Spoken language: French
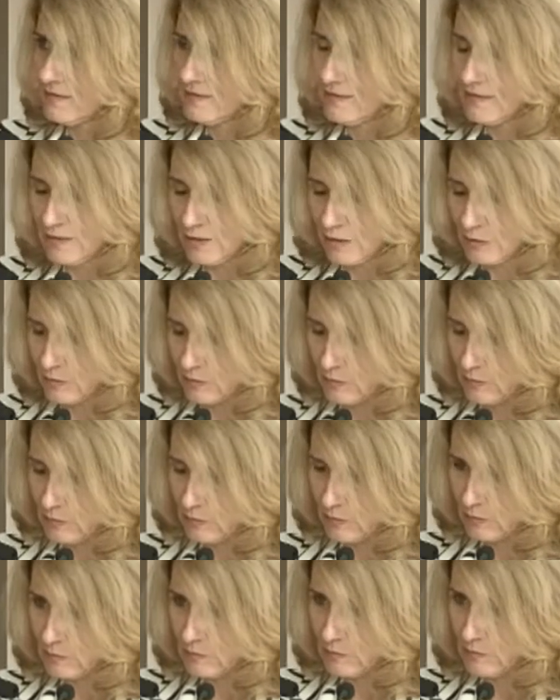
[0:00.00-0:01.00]
d'un
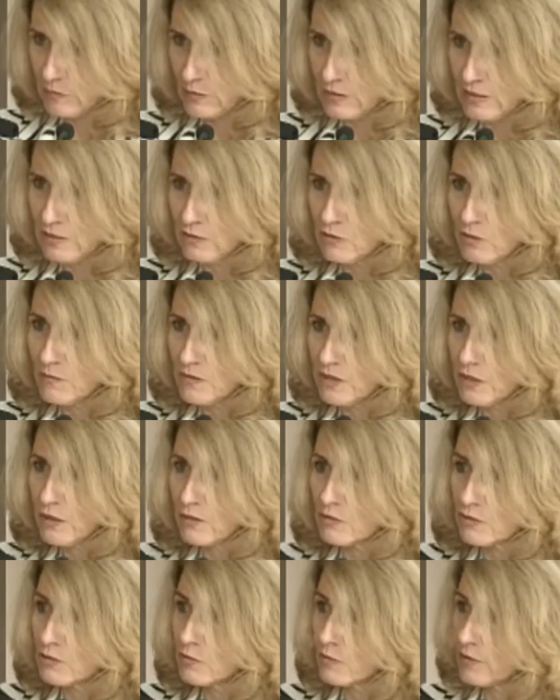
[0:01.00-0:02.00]
petit demi-heure
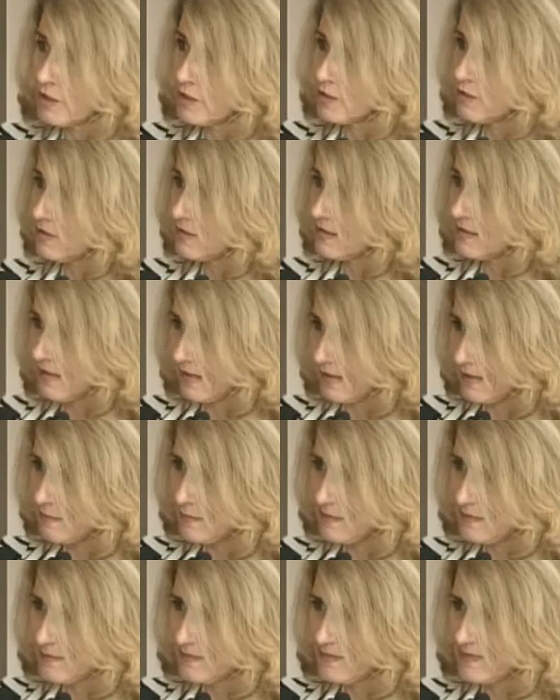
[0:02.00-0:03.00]
de question time
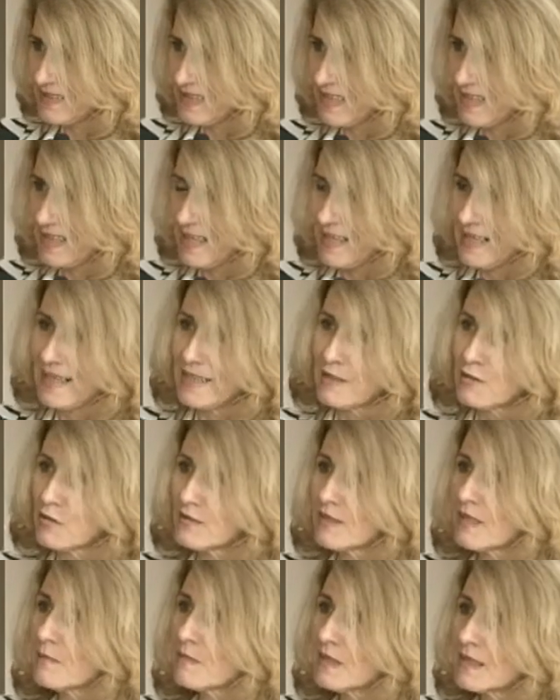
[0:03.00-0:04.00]
et se
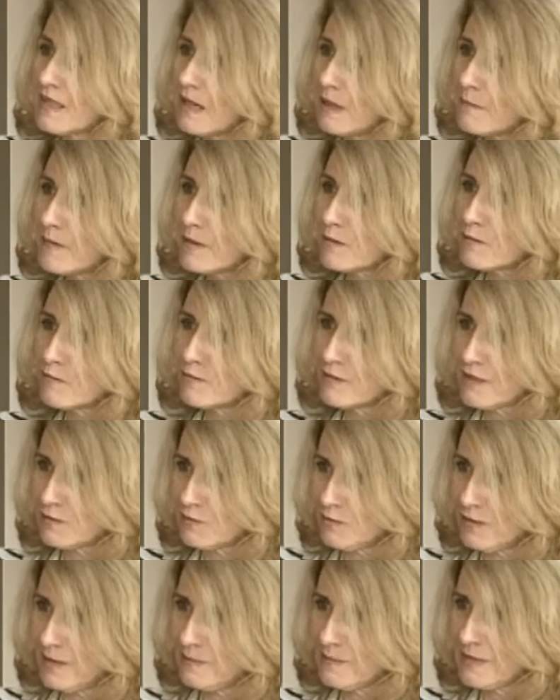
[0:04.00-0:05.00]
terminera par le verre de
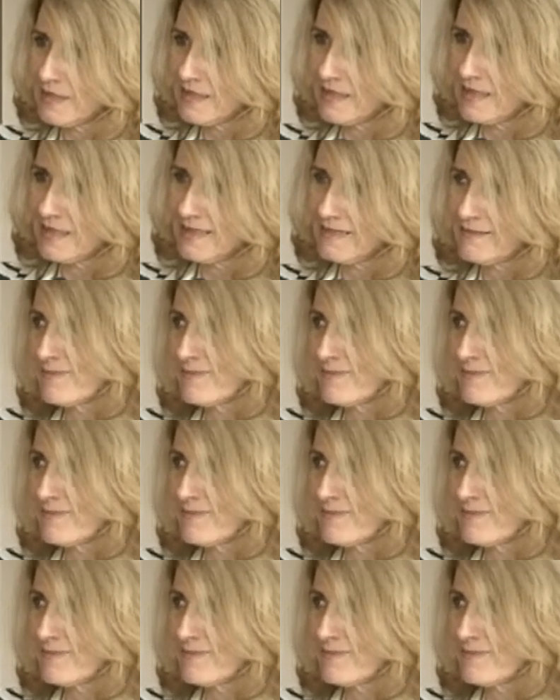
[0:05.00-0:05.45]
l'amitié.